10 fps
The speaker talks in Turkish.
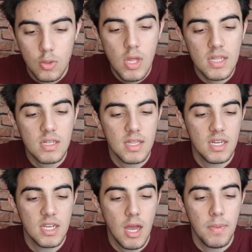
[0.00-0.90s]

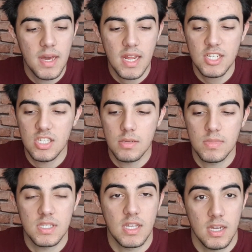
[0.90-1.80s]
Kulaklıkların kapağını
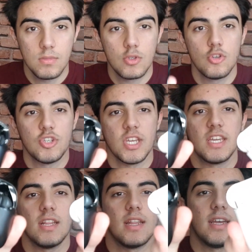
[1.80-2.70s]
açtığımızda şu şekilde.